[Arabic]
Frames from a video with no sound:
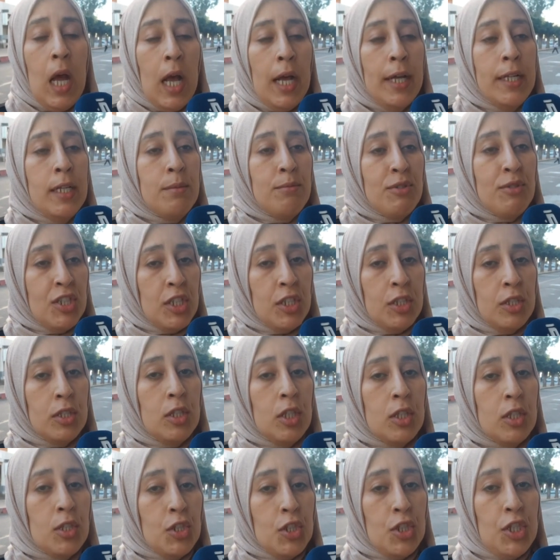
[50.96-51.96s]
انا مشيت
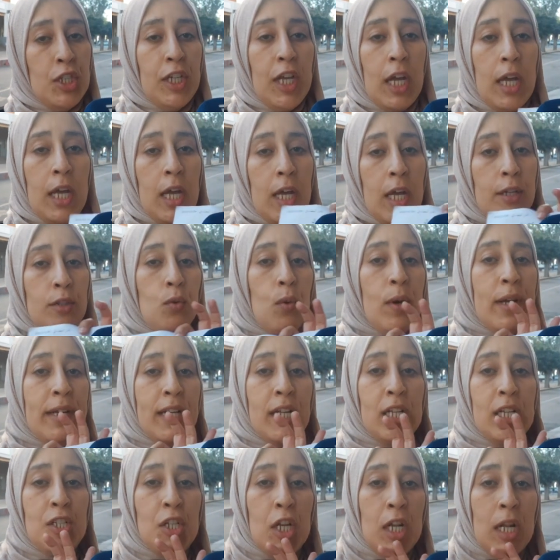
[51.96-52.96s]
درت الشكايه عند
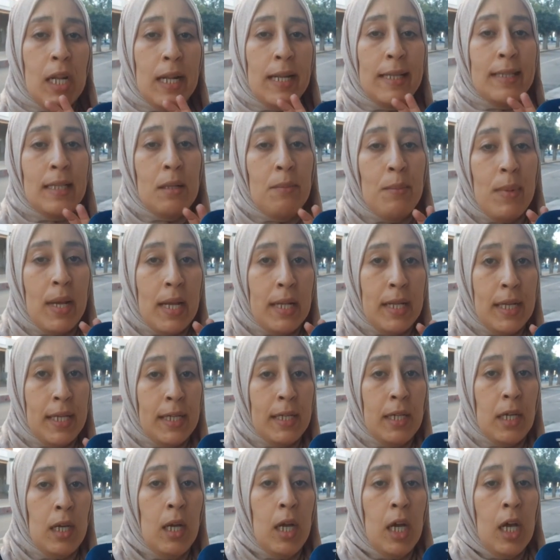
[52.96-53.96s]
وكيل جلاله
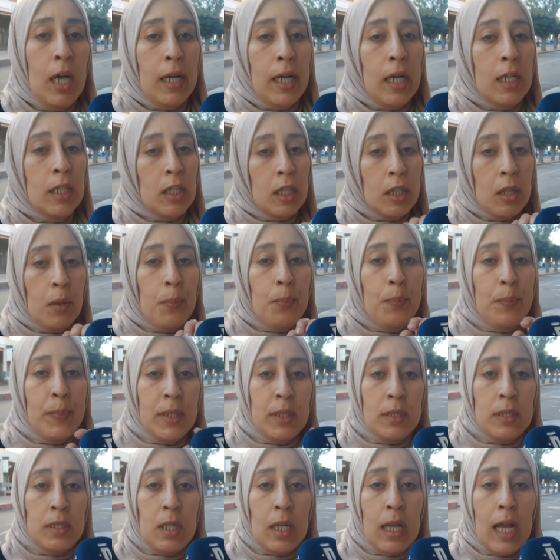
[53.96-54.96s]
الملك كنطلب
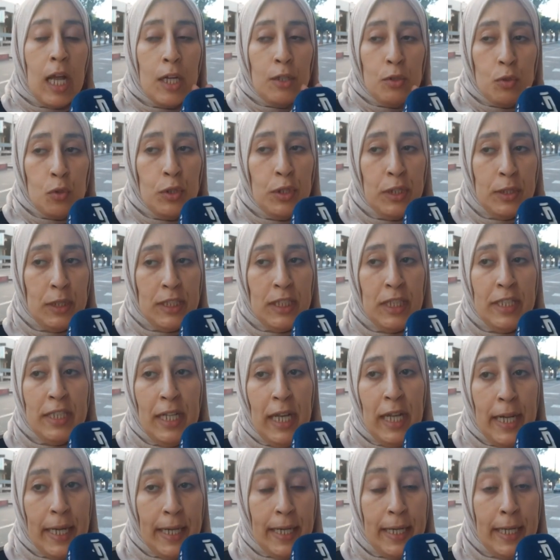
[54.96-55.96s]
من القانون
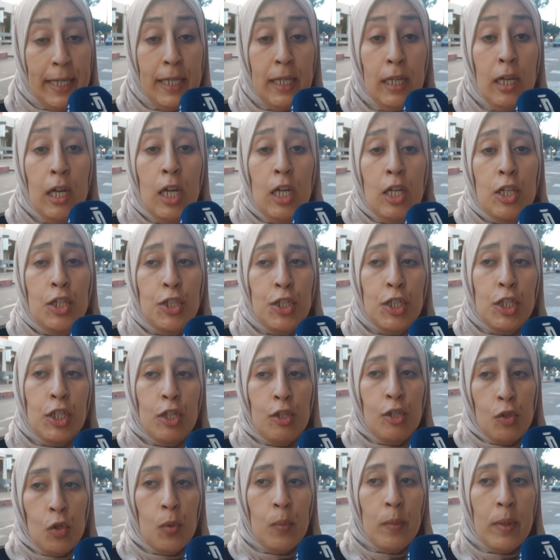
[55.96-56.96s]
يعطيني حقي جيت
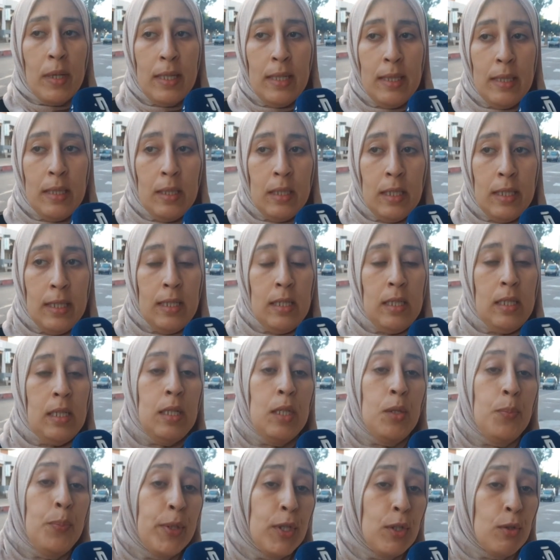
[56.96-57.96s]
اليوم
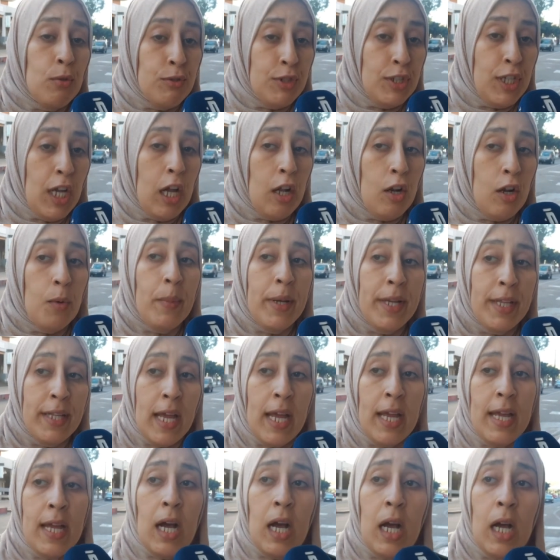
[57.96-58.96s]
البيرو ديالهم
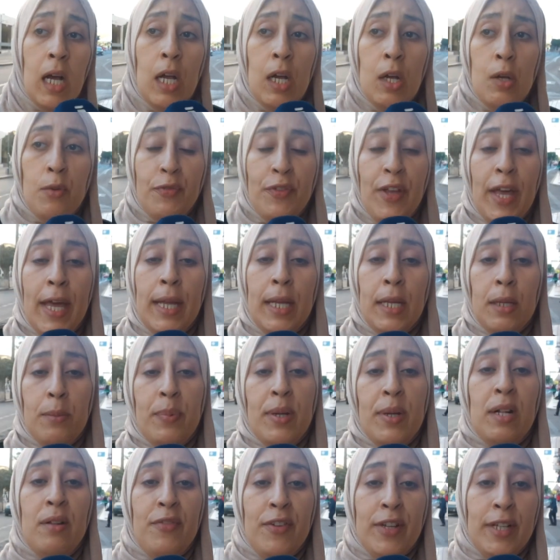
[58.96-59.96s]
هنايا حي
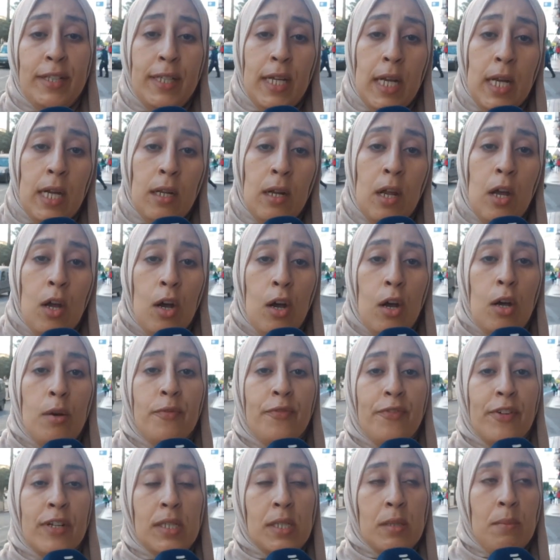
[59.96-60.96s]
بلفيدير اون
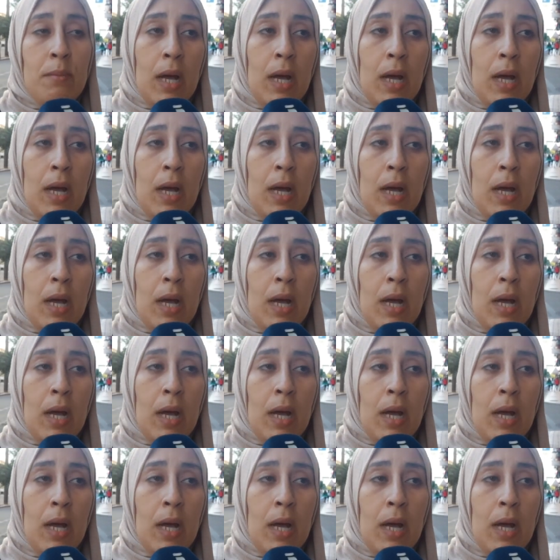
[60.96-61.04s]
فاس